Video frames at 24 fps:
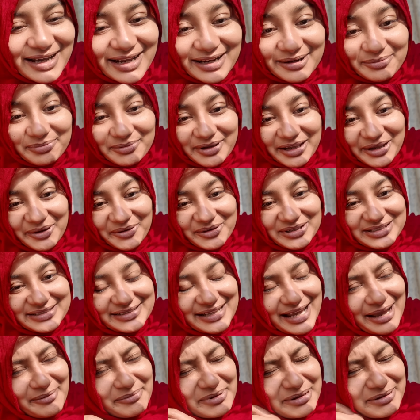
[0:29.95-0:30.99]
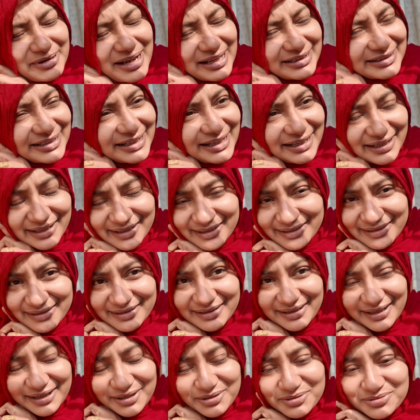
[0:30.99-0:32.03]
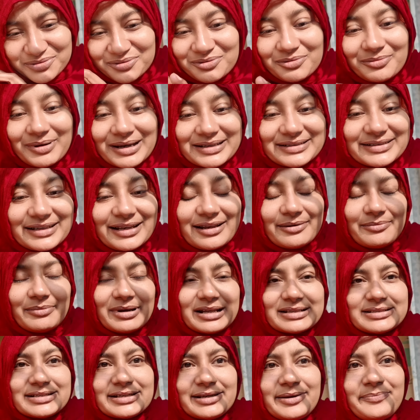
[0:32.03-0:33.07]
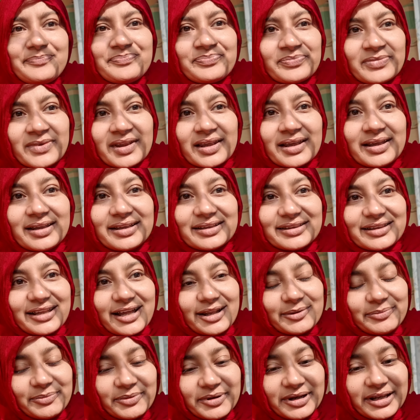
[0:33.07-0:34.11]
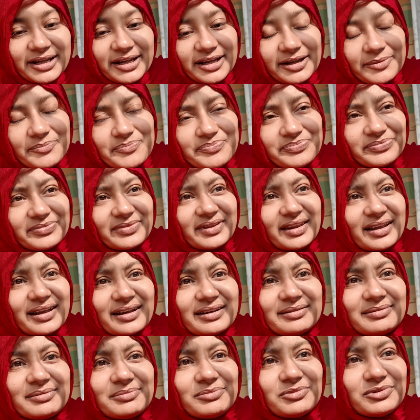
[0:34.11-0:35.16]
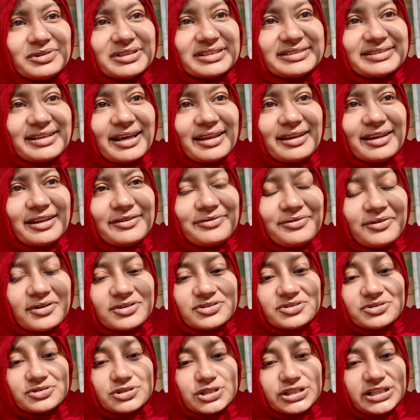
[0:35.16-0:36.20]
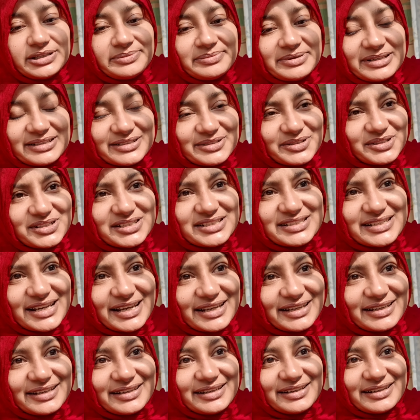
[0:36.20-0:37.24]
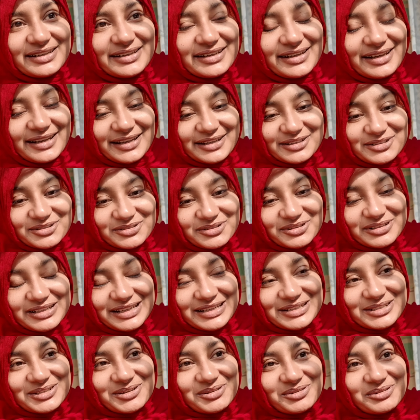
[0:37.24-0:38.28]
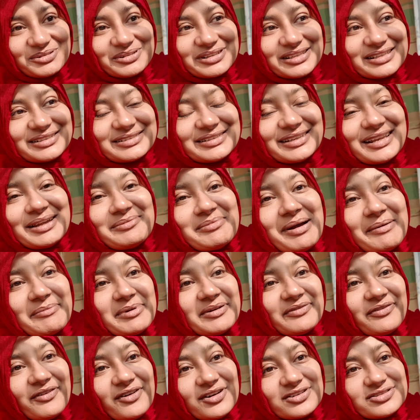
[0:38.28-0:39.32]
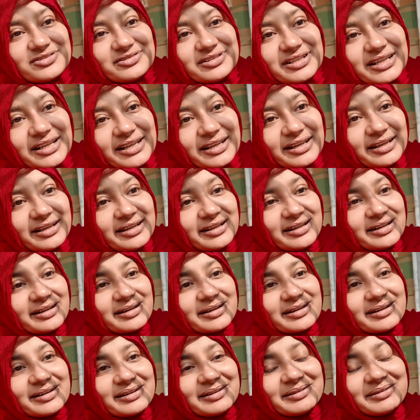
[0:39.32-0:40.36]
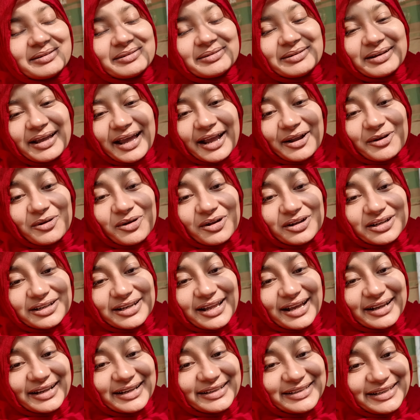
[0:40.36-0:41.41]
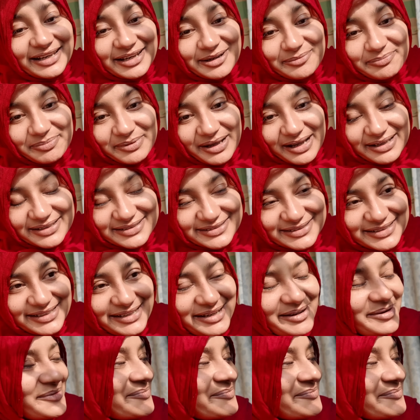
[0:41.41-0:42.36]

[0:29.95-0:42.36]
আর কি হয়েছে আমি রাতে একটু ঘুমাইছিলাম মাঝে তারপরে বলতেছি আল্লাহ ফজর যদি মিস হয়ে যায় এই জন্য টেনশন করতেছিলাম আমি ফজরের এক ঘন্টা আগে টের পেয়েছি